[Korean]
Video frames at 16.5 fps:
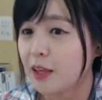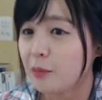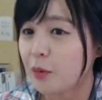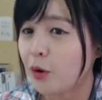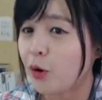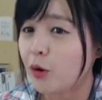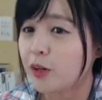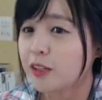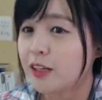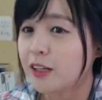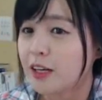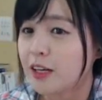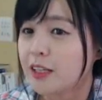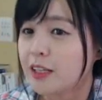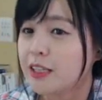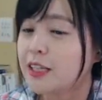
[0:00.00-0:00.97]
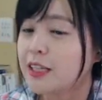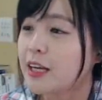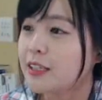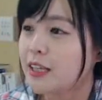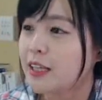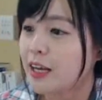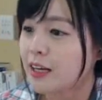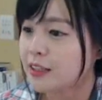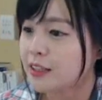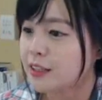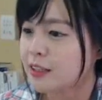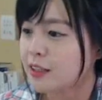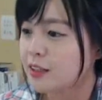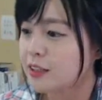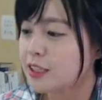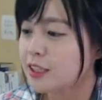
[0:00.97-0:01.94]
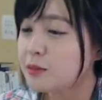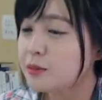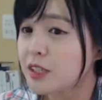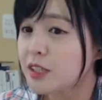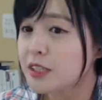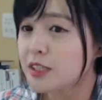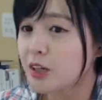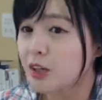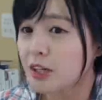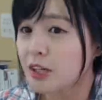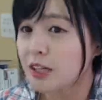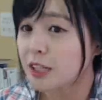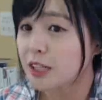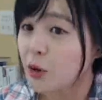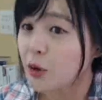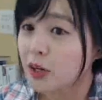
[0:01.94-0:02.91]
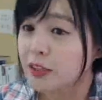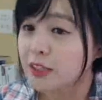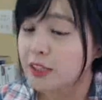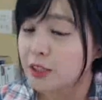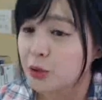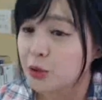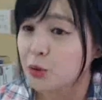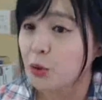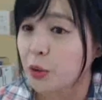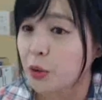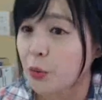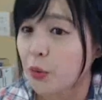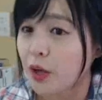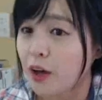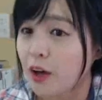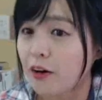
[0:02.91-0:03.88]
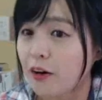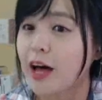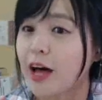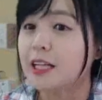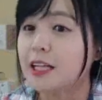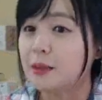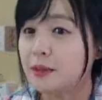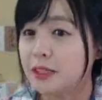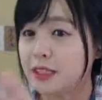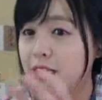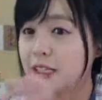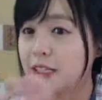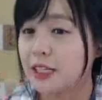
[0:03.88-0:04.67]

어 이게 그냥 금전적인 리워드일 수도 있고요. 아니면 그냥